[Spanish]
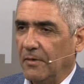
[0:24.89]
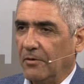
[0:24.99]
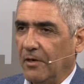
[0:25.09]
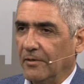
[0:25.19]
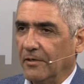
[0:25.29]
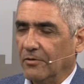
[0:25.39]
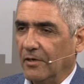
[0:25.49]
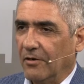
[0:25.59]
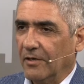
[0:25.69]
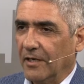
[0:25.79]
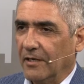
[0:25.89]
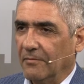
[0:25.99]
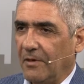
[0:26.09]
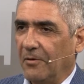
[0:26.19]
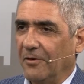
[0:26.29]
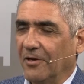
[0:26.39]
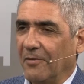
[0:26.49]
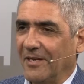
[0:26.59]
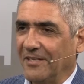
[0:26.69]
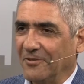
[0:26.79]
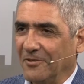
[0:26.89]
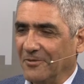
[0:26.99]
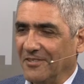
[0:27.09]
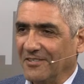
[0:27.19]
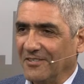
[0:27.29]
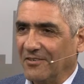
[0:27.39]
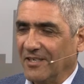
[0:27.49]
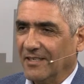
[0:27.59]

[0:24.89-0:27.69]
Vamos a verlo ahora, vamos a verlo caminando como se dice ahora.